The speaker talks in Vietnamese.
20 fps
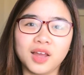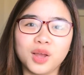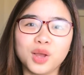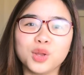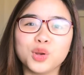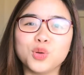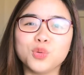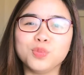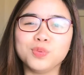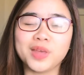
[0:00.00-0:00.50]

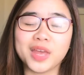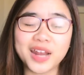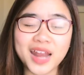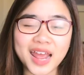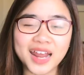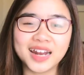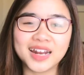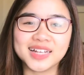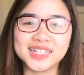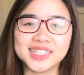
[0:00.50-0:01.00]
Đúng nghĩa
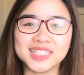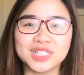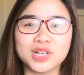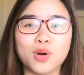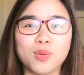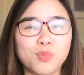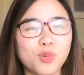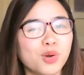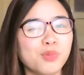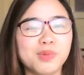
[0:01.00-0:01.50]
đen là chỉ
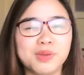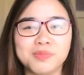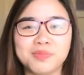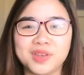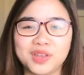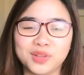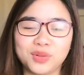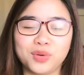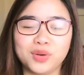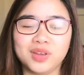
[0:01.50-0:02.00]
có mỗi mình
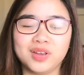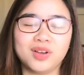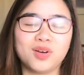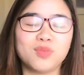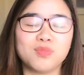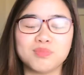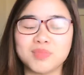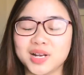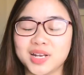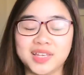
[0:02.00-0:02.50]
mình thôi,
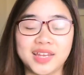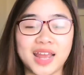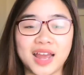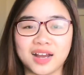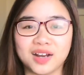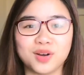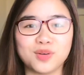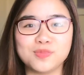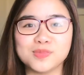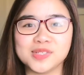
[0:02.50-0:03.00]
không bật
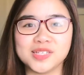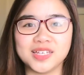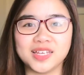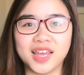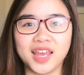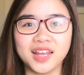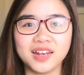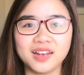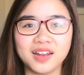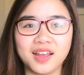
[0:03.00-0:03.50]
nhà, không gì
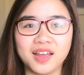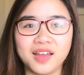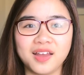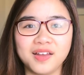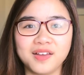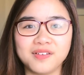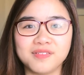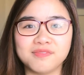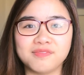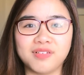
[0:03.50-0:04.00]
hết.
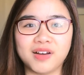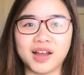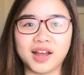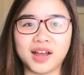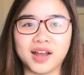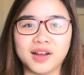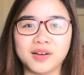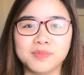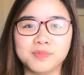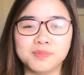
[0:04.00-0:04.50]

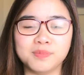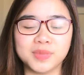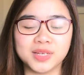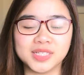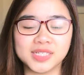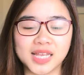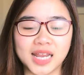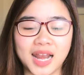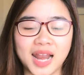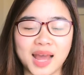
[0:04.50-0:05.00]
Và
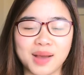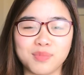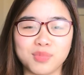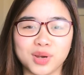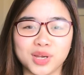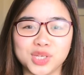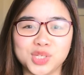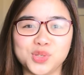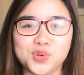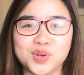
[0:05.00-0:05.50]
mình sẽ làm một
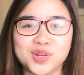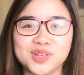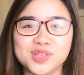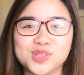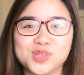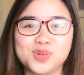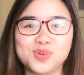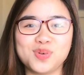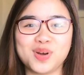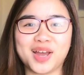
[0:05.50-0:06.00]
cái chuyến
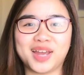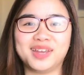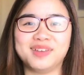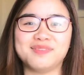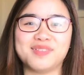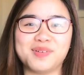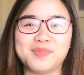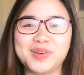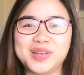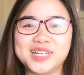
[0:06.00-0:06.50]
du hành
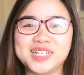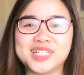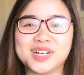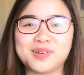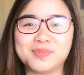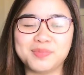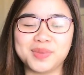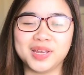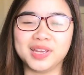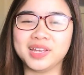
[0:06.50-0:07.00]
vào bên
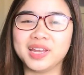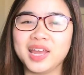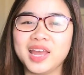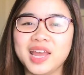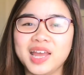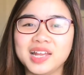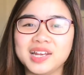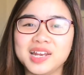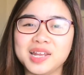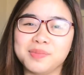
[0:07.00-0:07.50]
trong mình
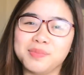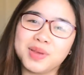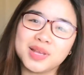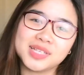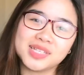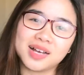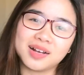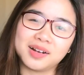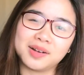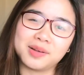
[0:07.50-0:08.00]
để
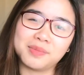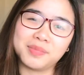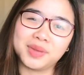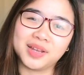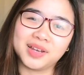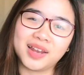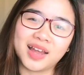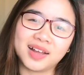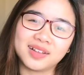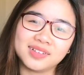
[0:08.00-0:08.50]
biết rằng là
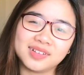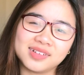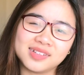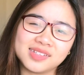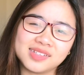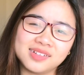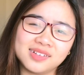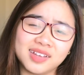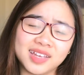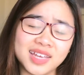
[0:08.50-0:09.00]
mình đang thực
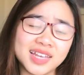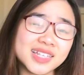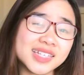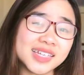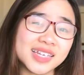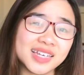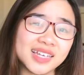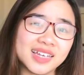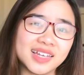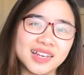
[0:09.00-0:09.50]
sự nghĩ
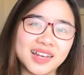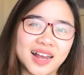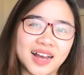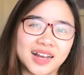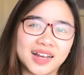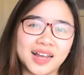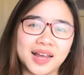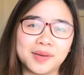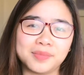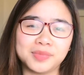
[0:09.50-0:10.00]
gì,
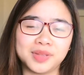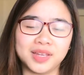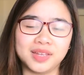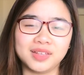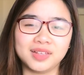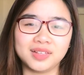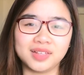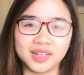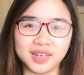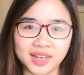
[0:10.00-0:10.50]
đang cảm thấy
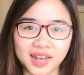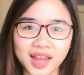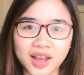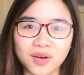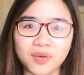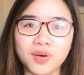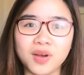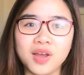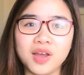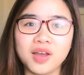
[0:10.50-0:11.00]
như thế
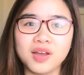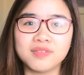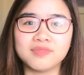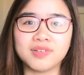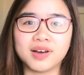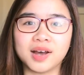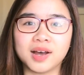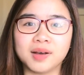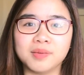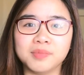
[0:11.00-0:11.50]
nào
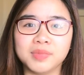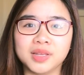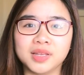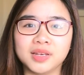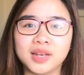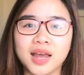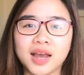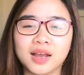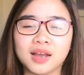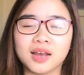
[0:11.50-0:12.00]
và mình
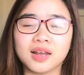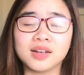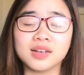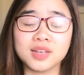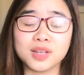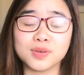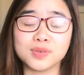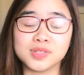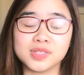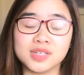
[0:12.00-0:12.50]
đang
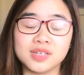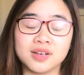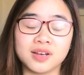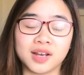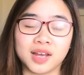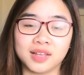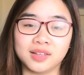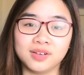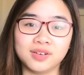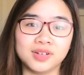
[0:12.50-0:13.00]
cần điều gì ở
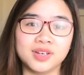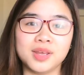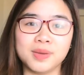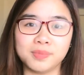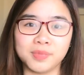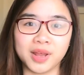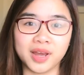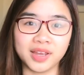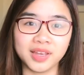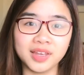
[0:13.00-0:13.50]
cái thời
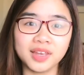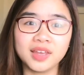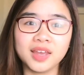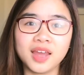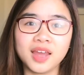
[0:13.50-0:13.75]
điểm đấy.